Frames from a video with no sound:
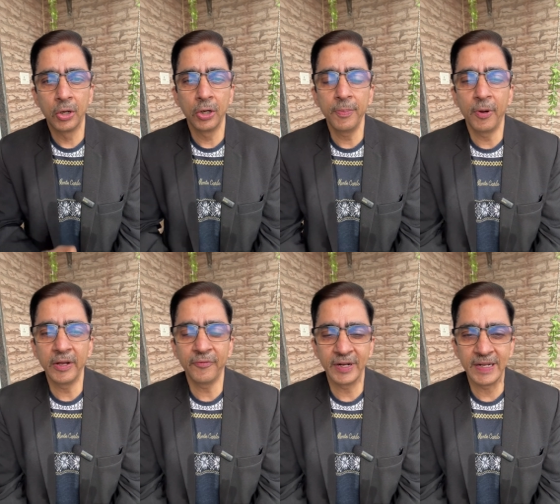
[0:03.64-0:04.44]
गुड
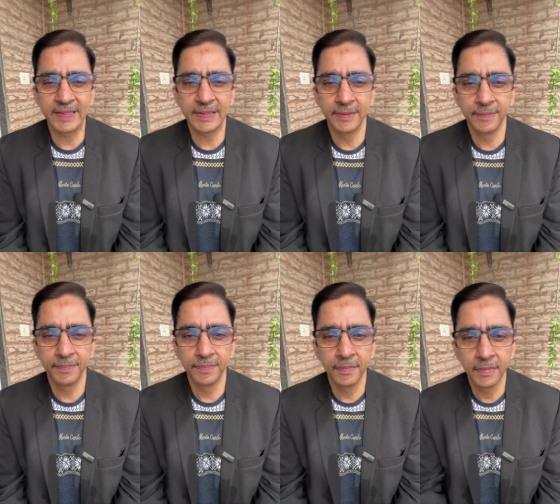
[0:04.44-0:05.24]
मॉर्निंग फ्रेंड्स
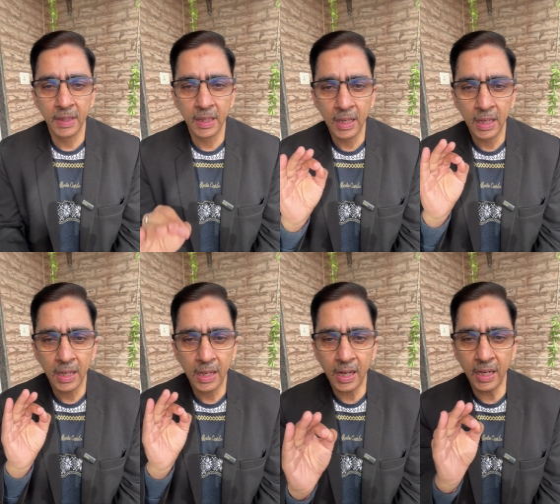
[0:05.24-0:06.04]

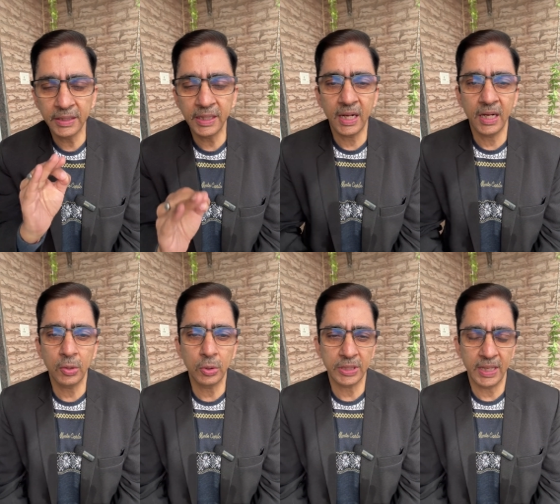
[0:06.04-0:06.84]
कर दिखा
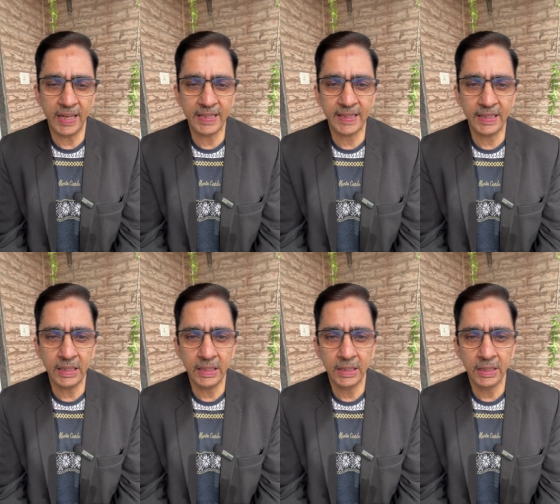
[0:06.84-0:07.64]
कुछ ऐसा
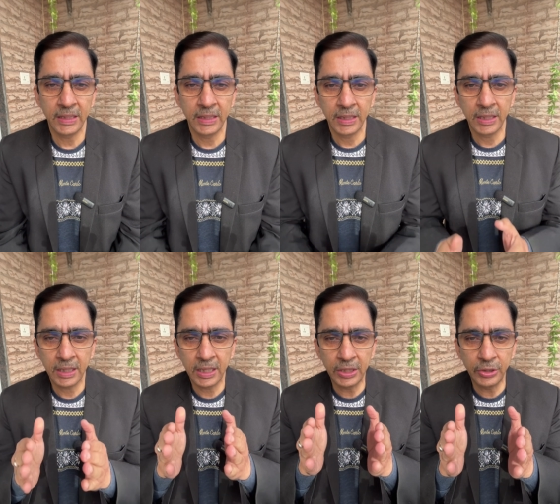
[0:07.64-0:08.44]

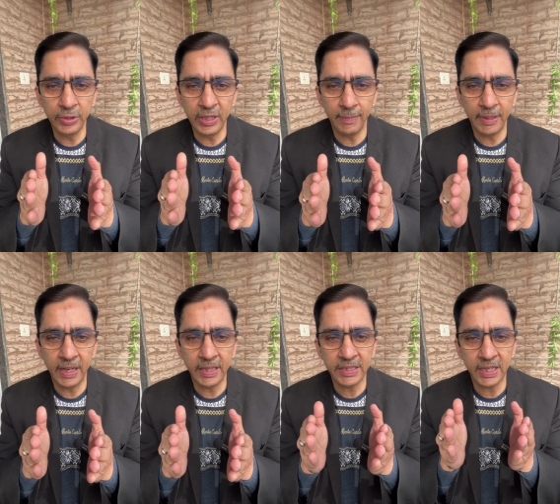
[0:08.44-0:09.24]
कि दुनिया
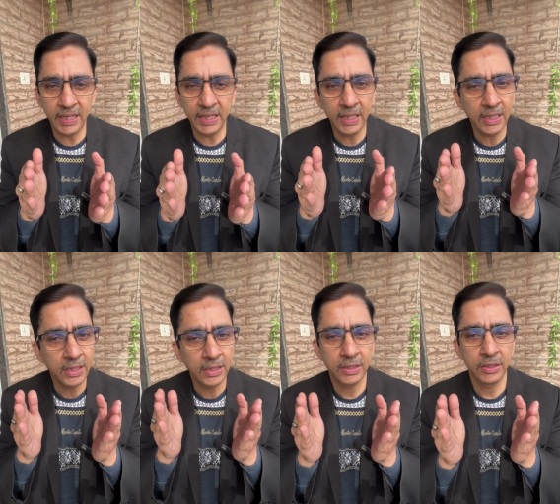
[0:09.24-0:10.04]
बनना चाहे
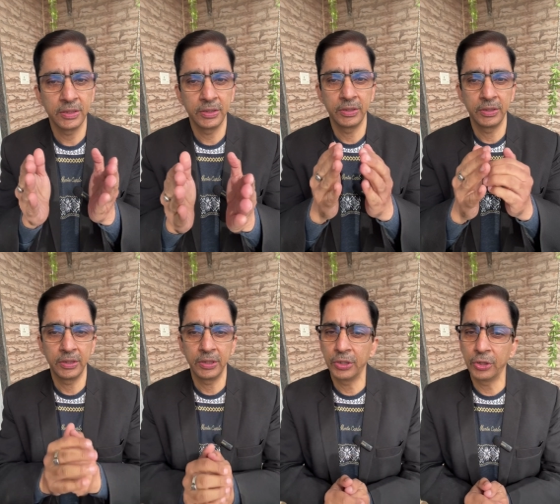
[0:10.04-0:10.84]

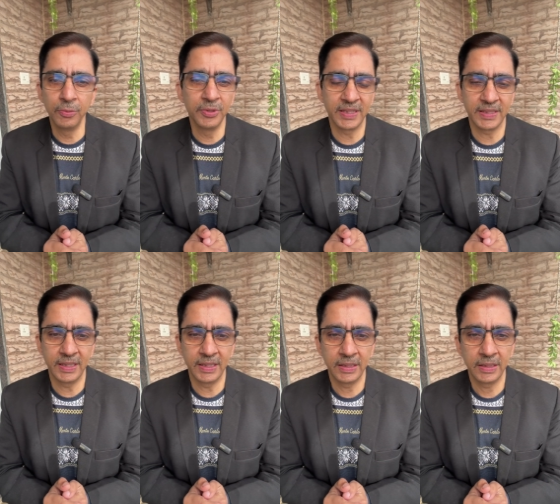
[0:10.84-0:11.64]
तुम
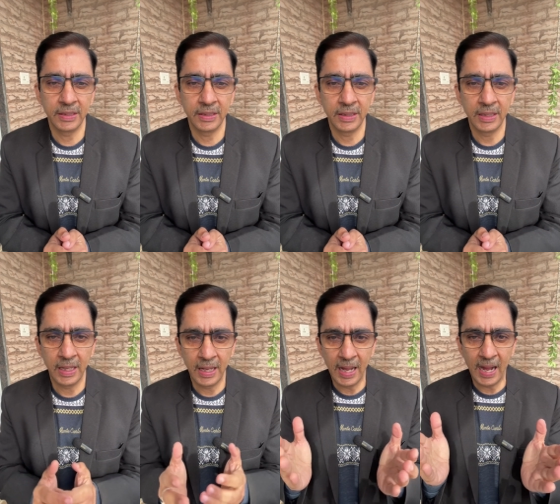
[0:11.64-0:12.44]
जैसा
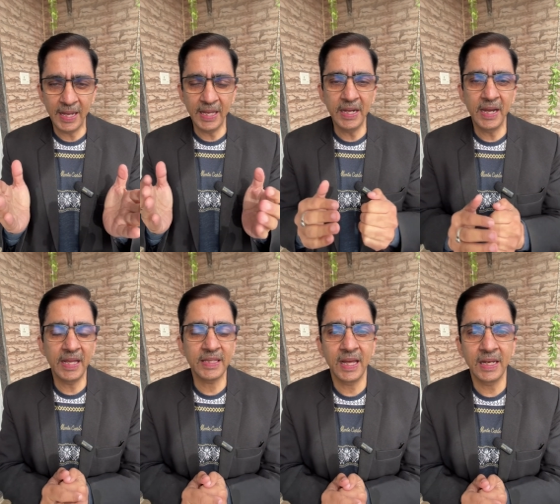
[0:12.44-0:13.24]
आइए
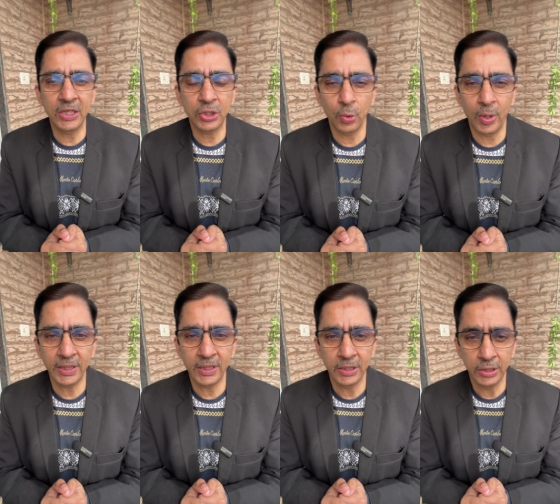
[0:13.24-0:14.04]
नए साल की
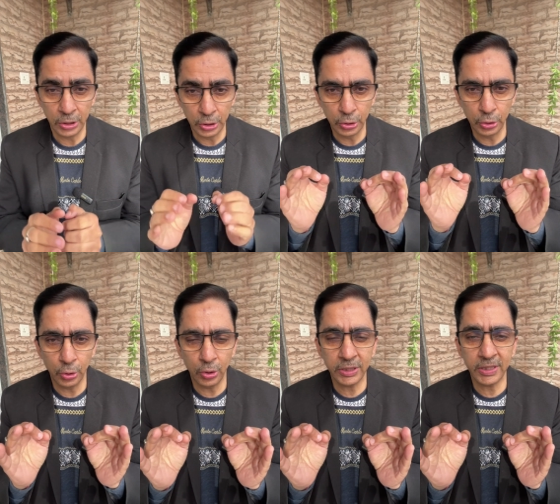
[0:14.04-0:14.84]
शुरुआत
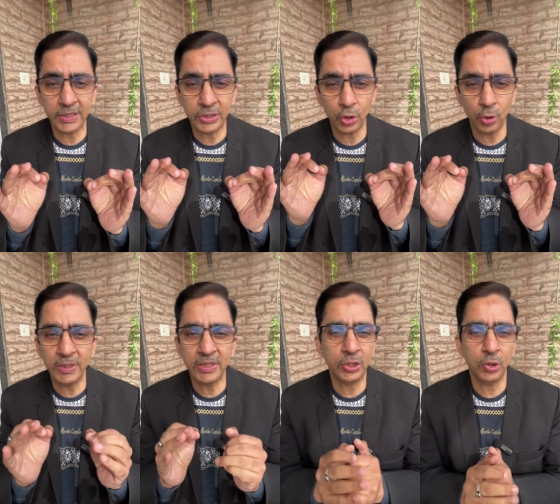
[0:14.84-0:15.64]

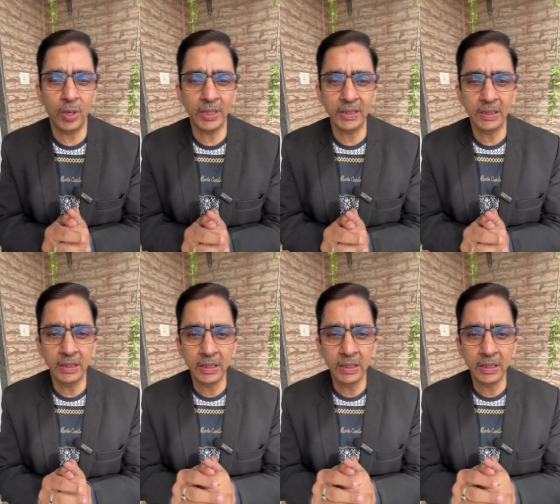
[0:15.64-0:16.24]
2024 की शुरुआत